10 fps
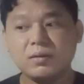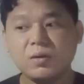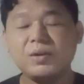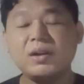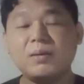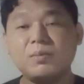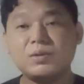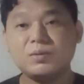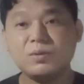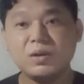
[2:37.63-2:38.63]
oh iya
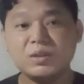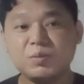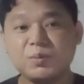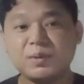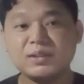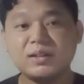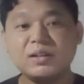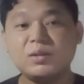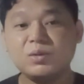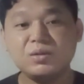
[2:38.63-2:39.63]
maksud gue 10 persen
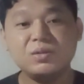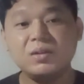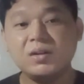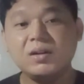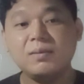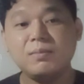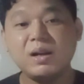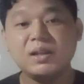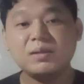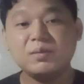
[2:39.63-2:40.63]
itu
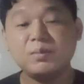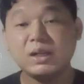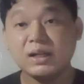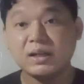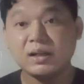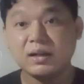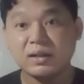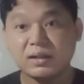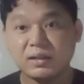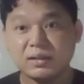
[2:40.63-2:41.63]
banyak
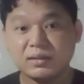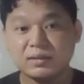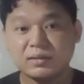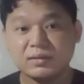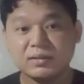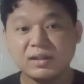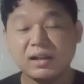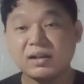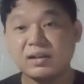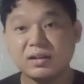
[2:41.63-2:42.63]
memberikan
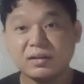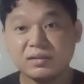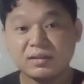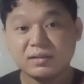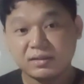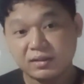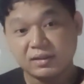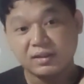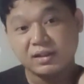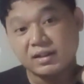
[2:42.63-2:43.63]
saran ya
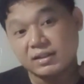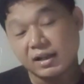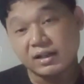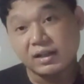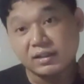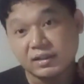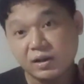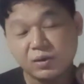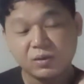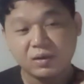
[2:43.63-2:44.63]
sekedar saran
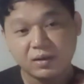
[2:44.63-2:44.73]
kalau